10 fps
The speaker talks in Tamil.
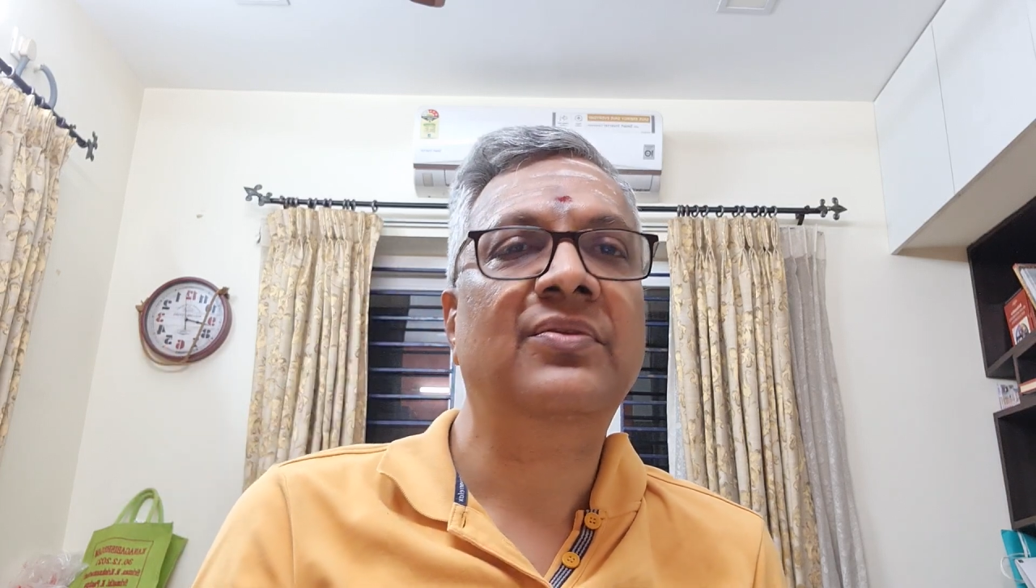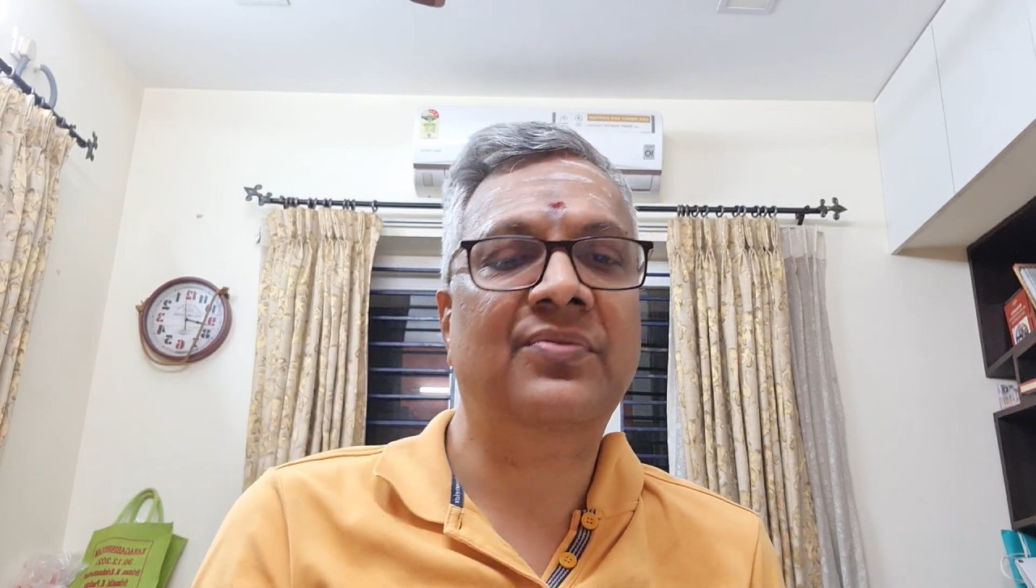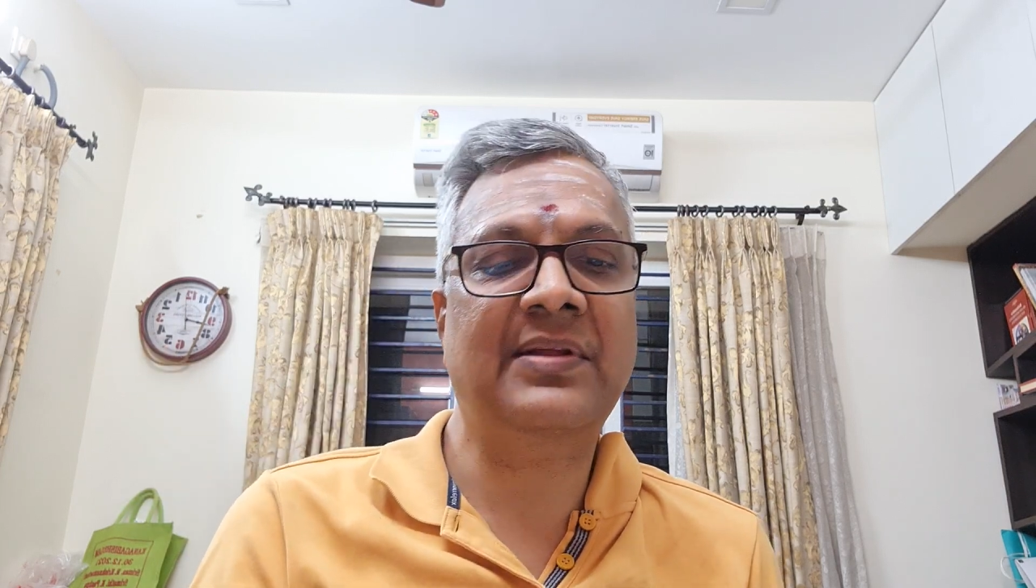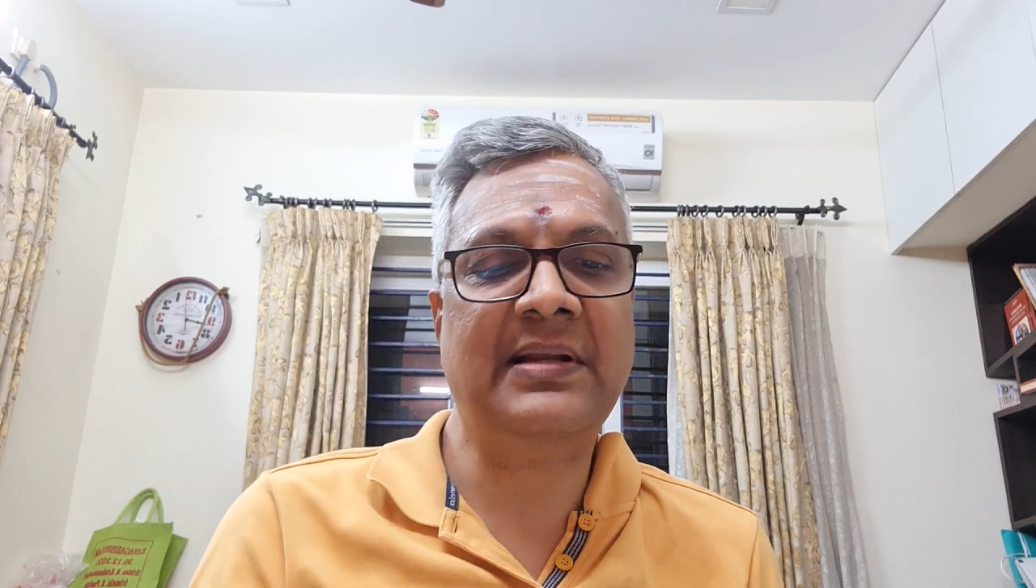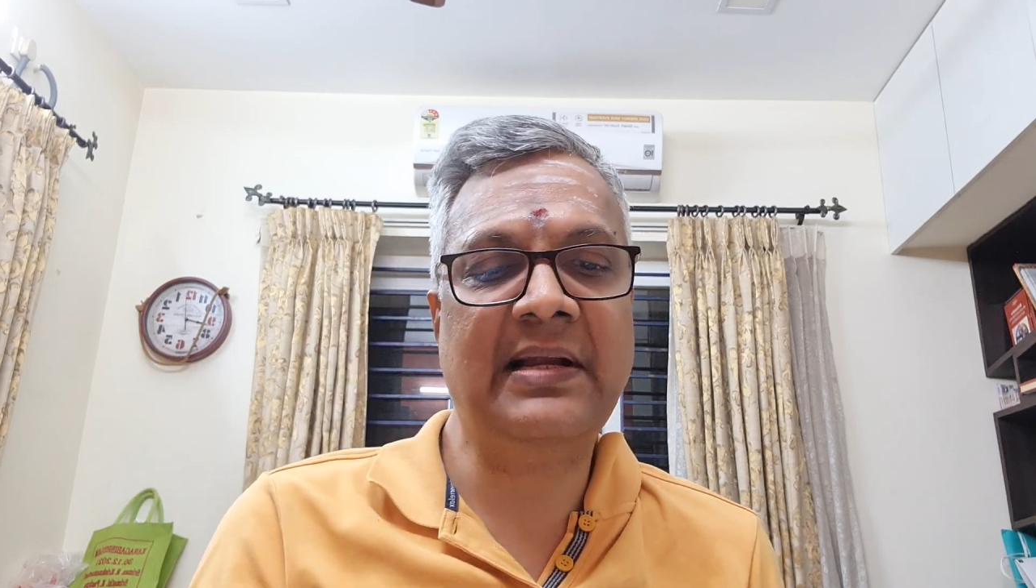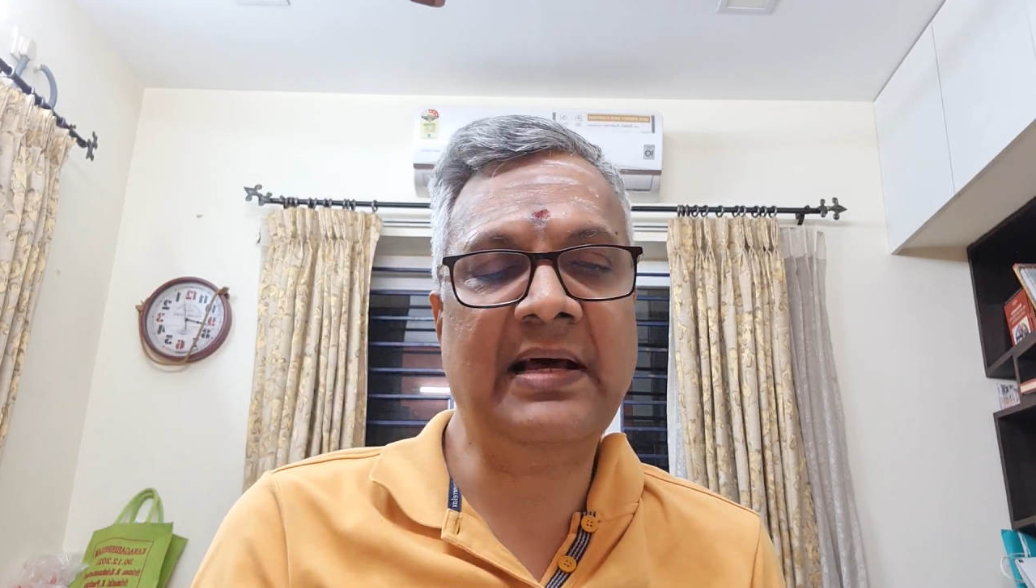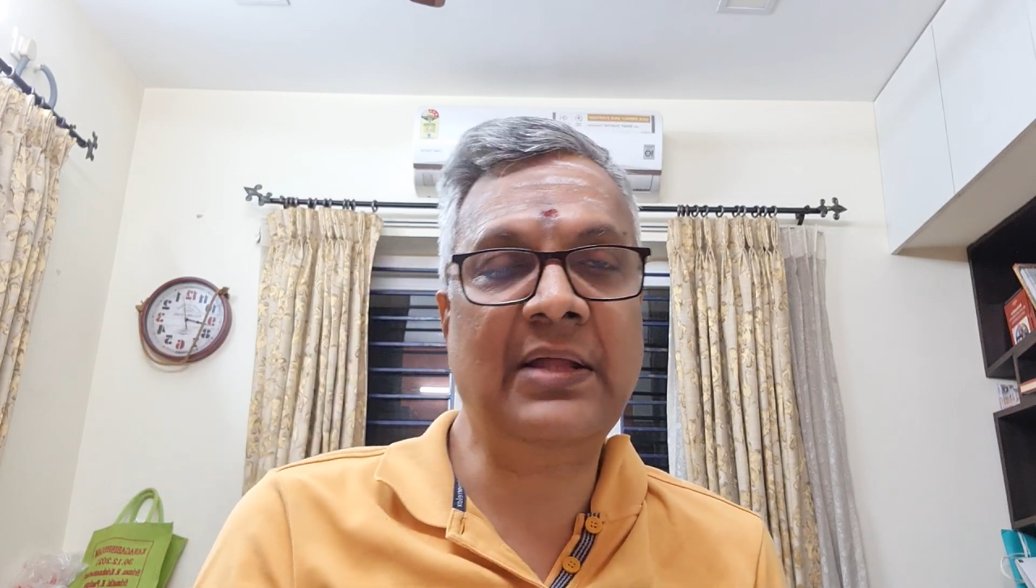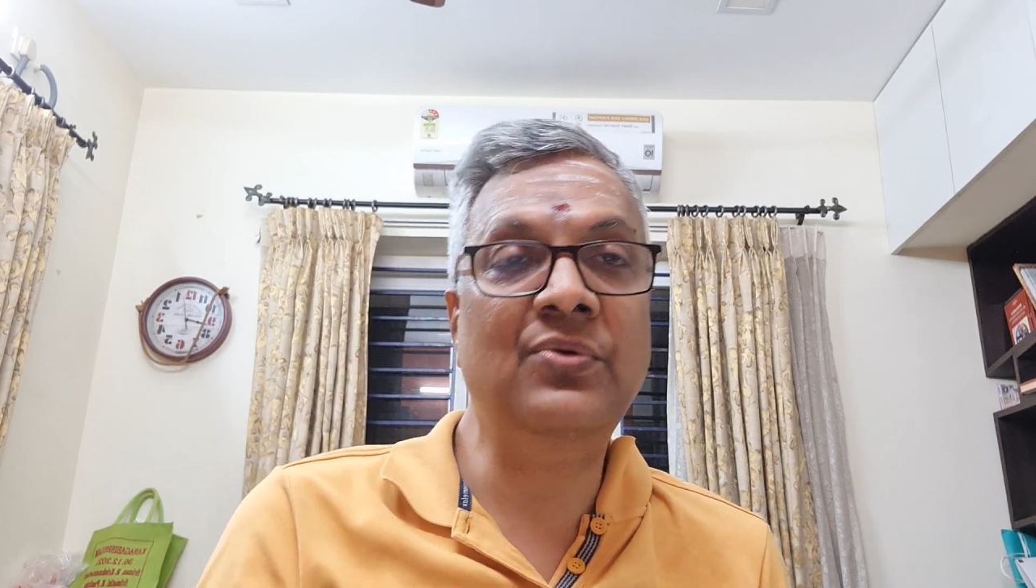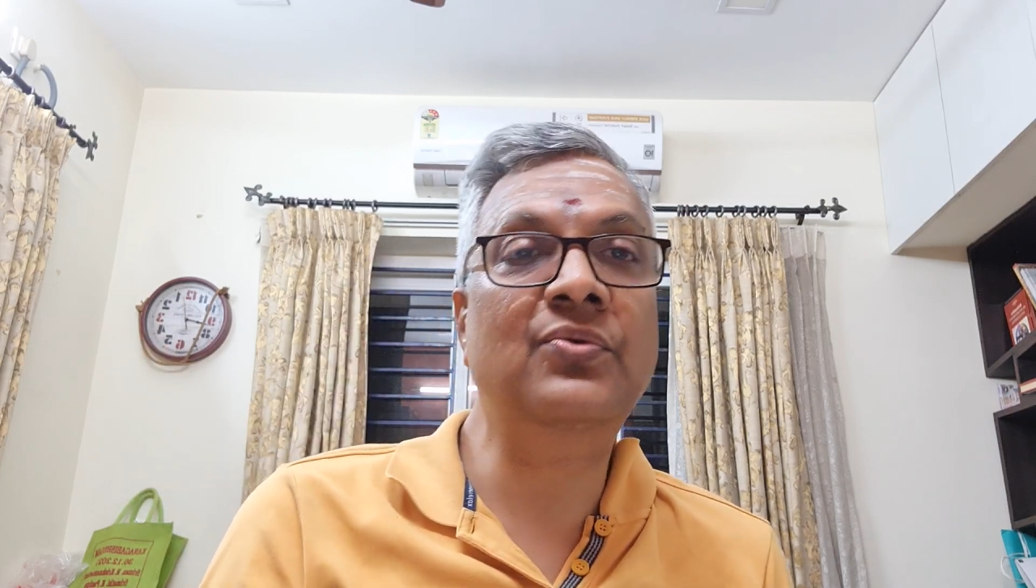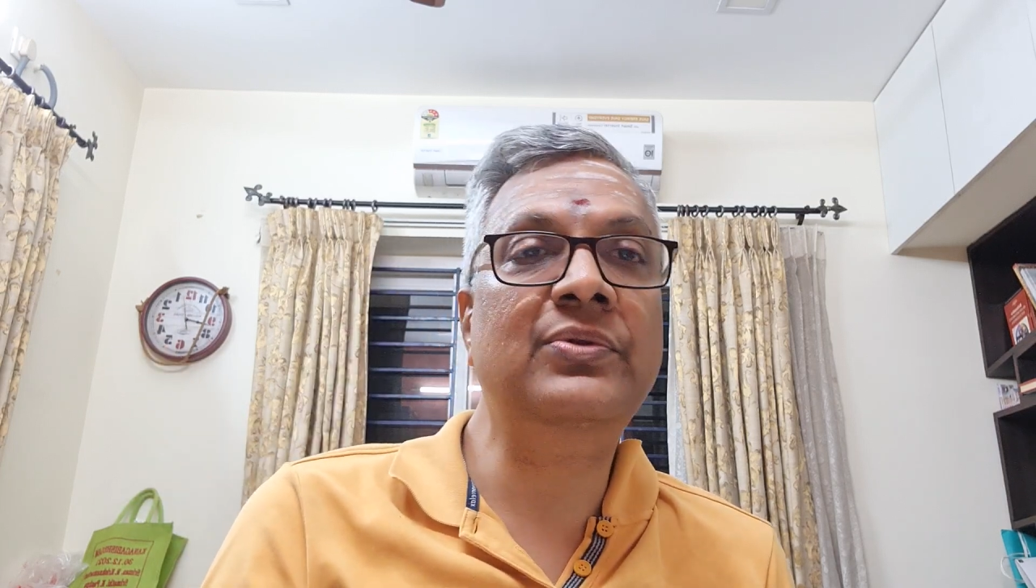ஸோ அதனால்
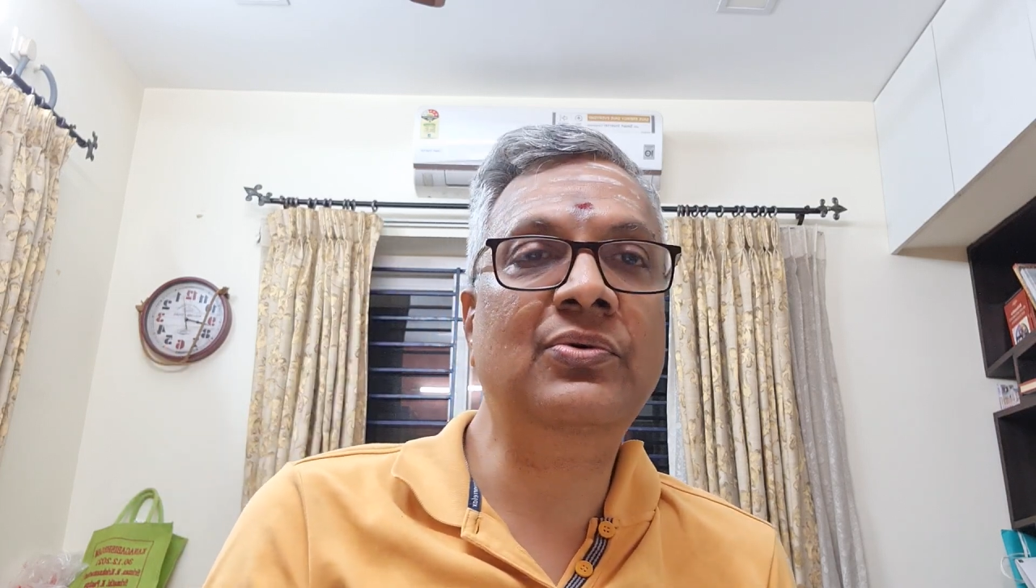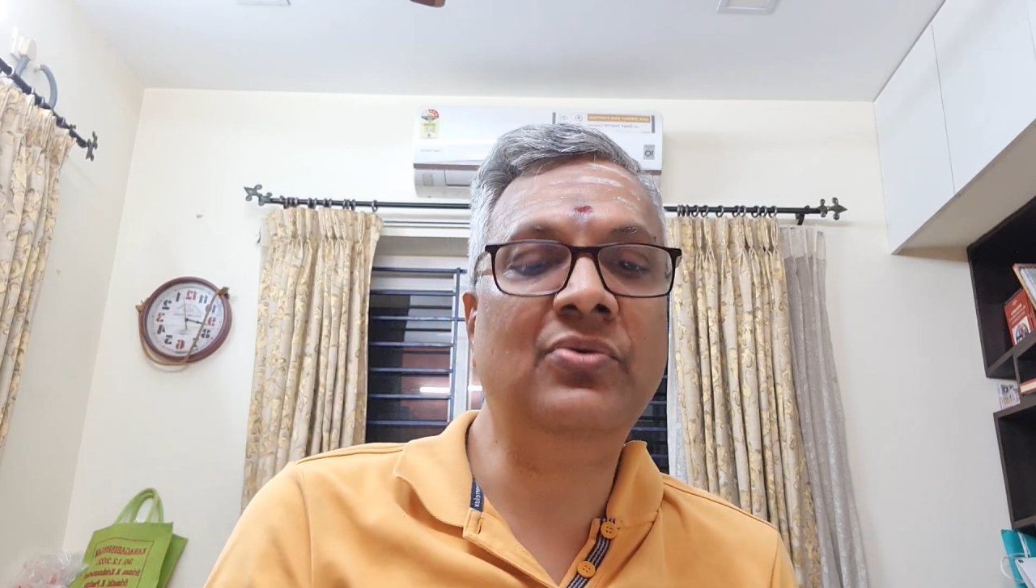அதுவும் வந்து